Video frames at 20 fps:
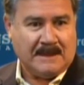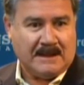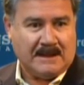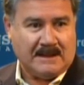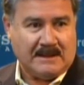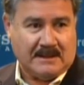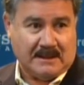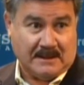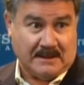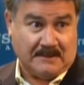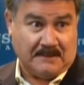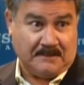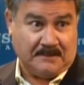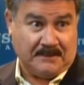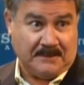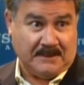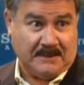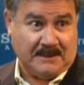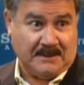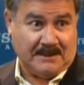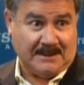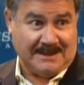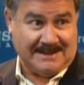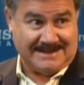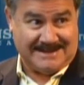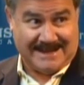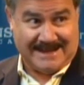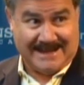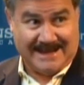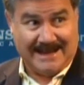eh, ni
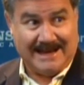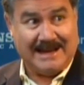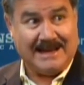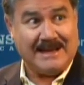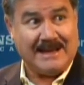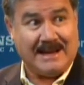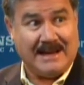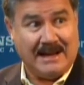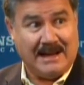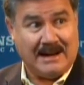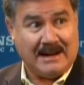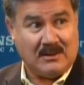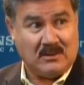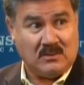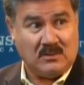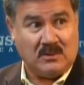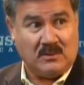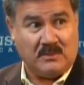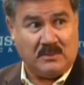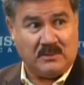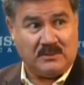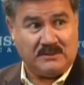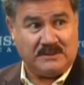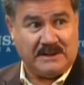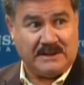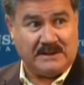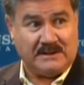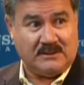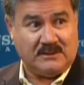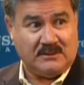siquiera llegar al
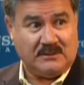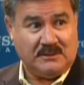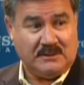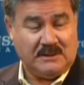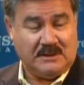1%,